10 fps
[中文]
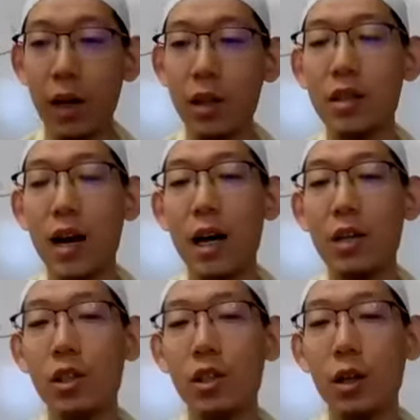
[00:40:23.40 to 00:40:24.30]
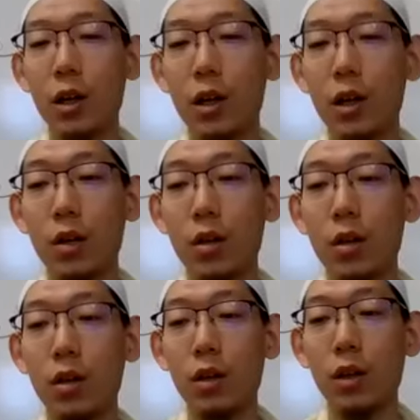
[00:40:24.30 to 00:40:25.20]
啊，更加这个，
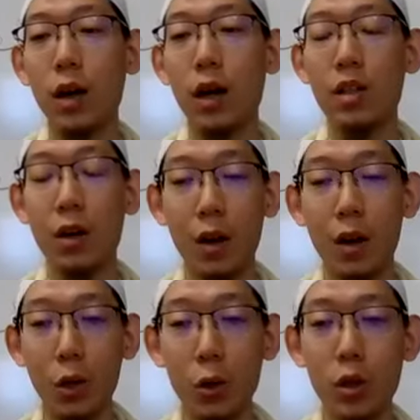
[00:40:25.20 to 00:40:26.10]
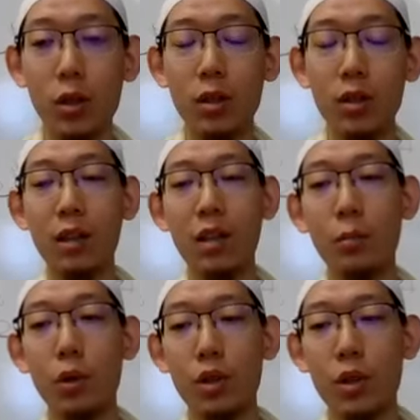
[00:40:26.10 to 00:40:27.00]
呃，向往后世，更加
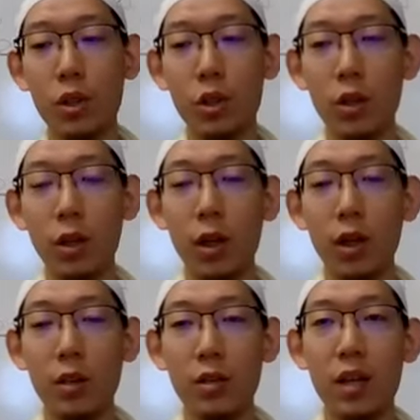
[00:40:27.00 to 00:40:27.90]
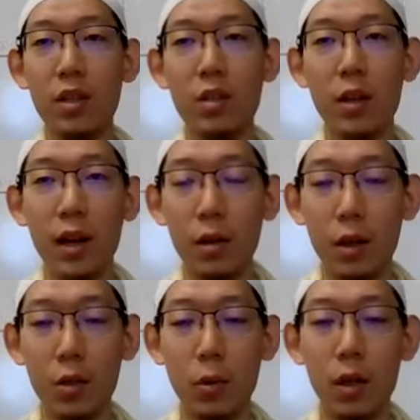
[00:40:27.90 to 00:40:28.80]
淡泊今世，更加喜爱
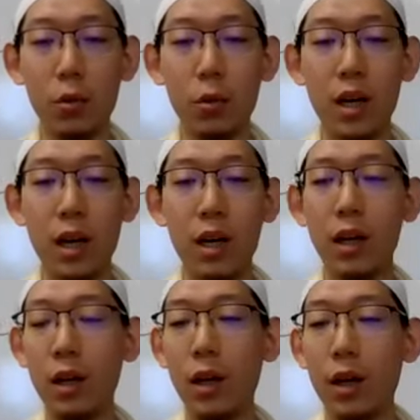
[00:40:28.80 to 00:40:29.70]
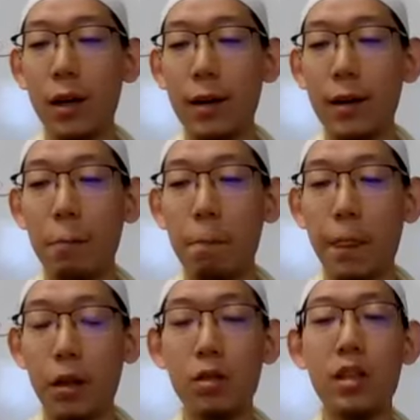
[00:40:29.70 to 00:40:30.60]
Lost p a r a d t s 他呢，
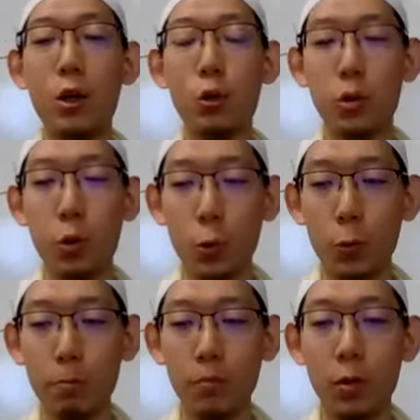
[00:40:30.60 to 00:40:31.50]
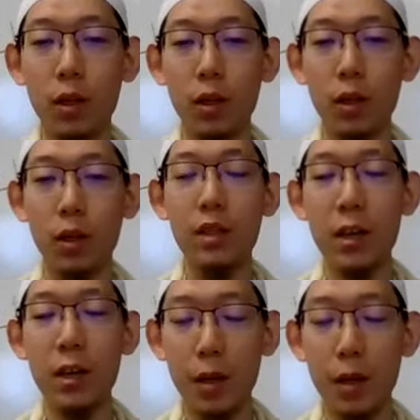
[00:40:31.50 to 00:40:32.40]
呃，更加顺从，呃，更
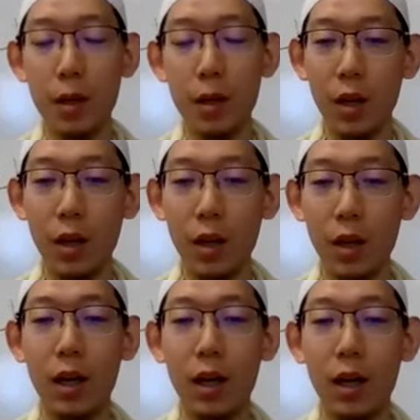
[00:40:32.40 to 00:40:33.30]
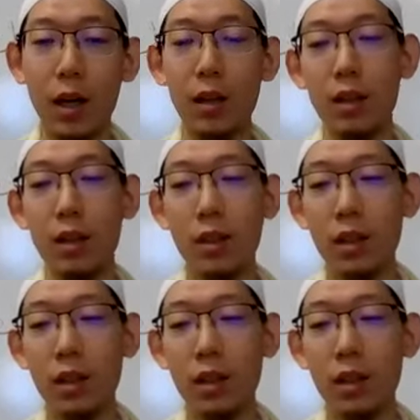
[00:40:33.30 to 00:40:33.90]
加谦卑，呃，